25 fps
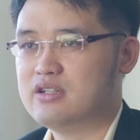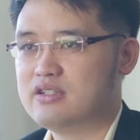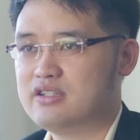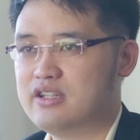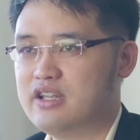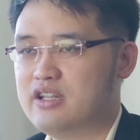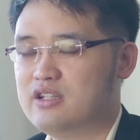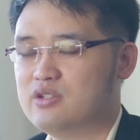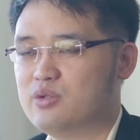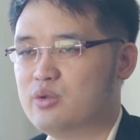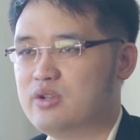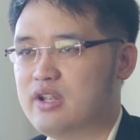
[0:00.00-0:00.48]

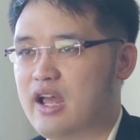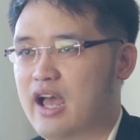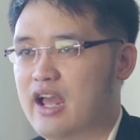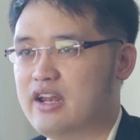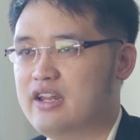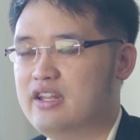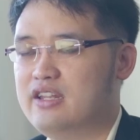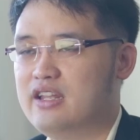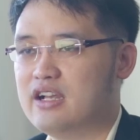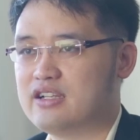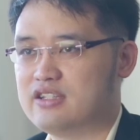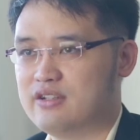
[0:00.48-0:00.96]
สิ่งสุดท้าย
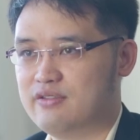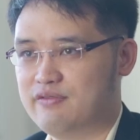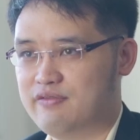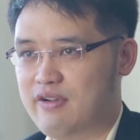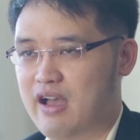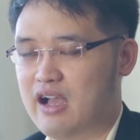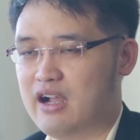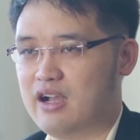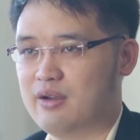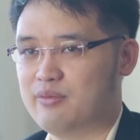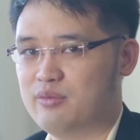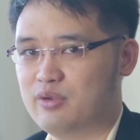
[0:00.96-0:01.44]
ที่อยากจะ
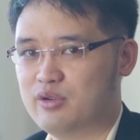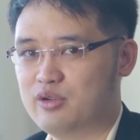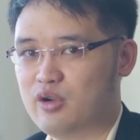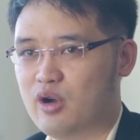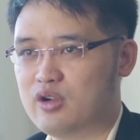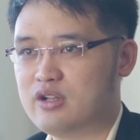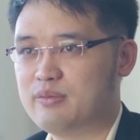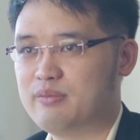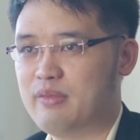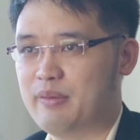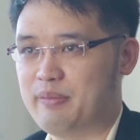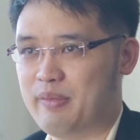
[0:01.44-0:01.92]
ฝากกับน้
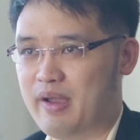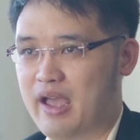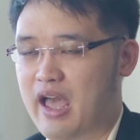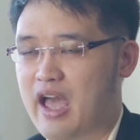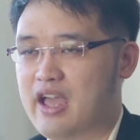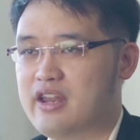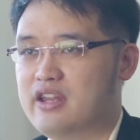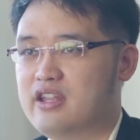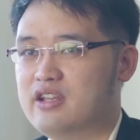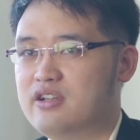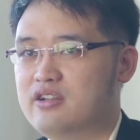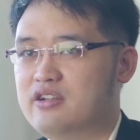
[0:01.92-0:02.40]
องๆ แบบ
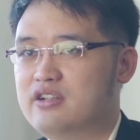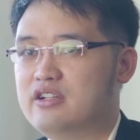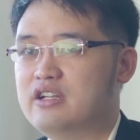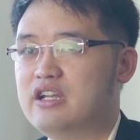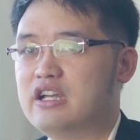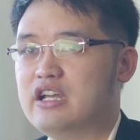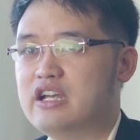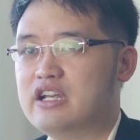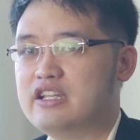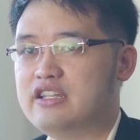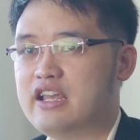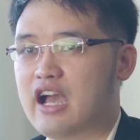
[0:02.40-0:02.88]
ค่ายนี้คือ
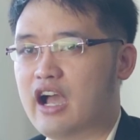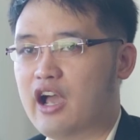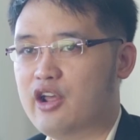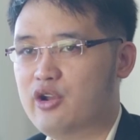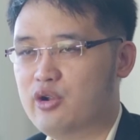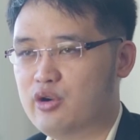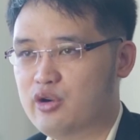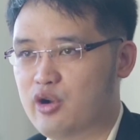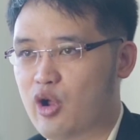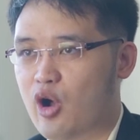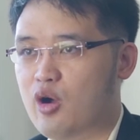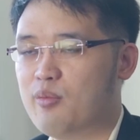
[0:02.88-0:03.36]
อยากให้
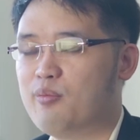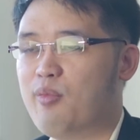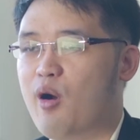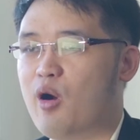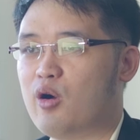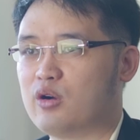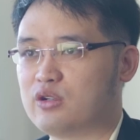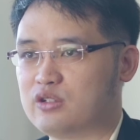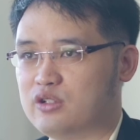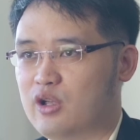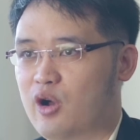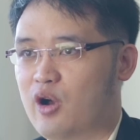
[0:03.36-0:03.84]
น้องๆบ
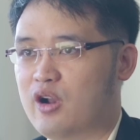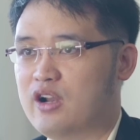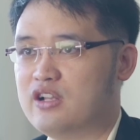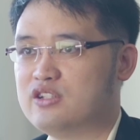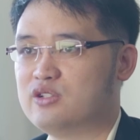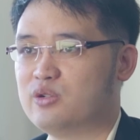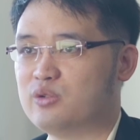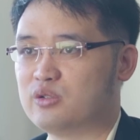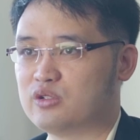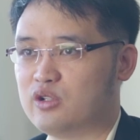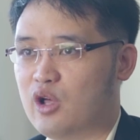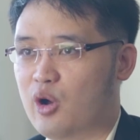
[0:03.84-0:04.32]
อกต่อและ
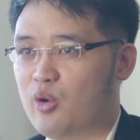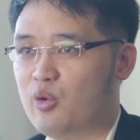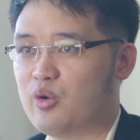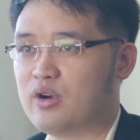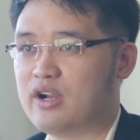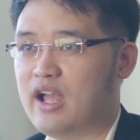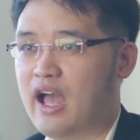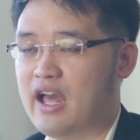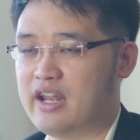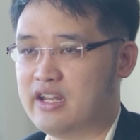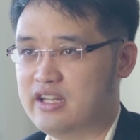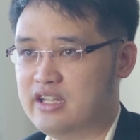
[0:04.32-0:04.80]
ส่งต่อโอ
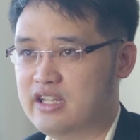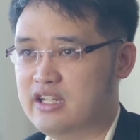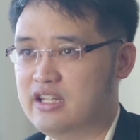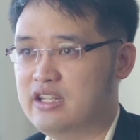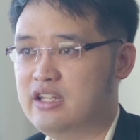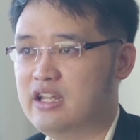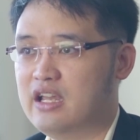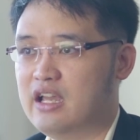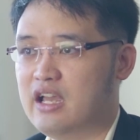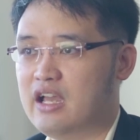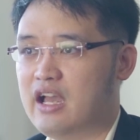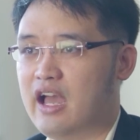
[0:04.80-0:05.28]
กาสนี้
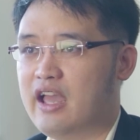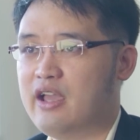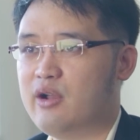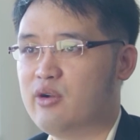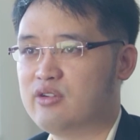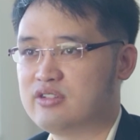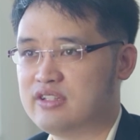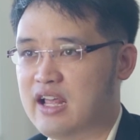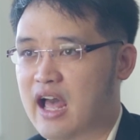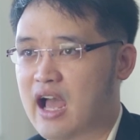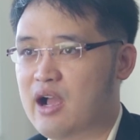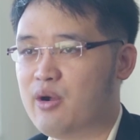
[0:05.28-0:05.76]
ให้
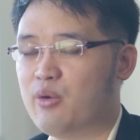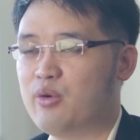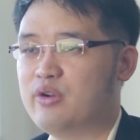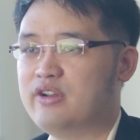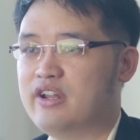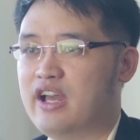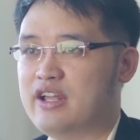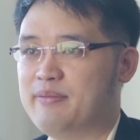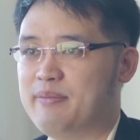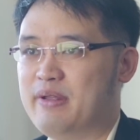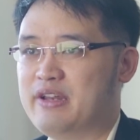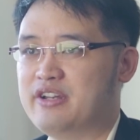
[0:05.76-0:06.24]
สร้างคน
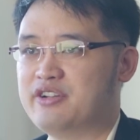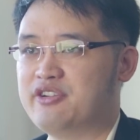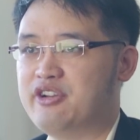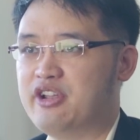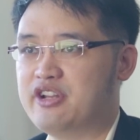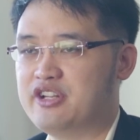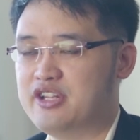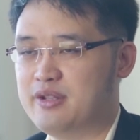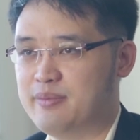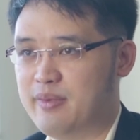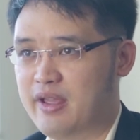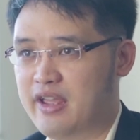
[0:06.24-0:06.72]
ไทยเป็น
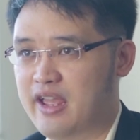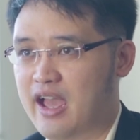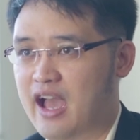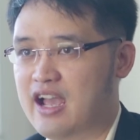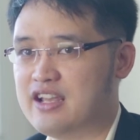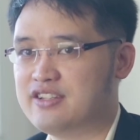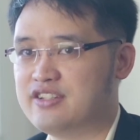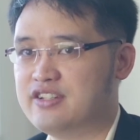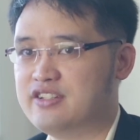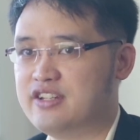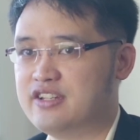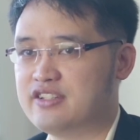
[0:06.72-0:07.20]
Creative
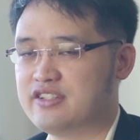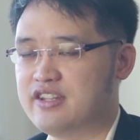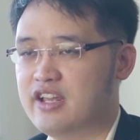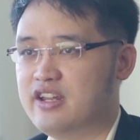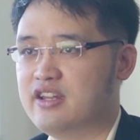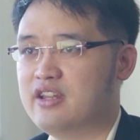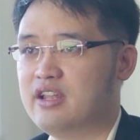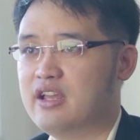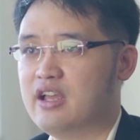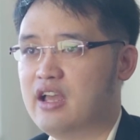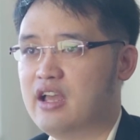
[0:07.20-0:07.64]
AI Citizen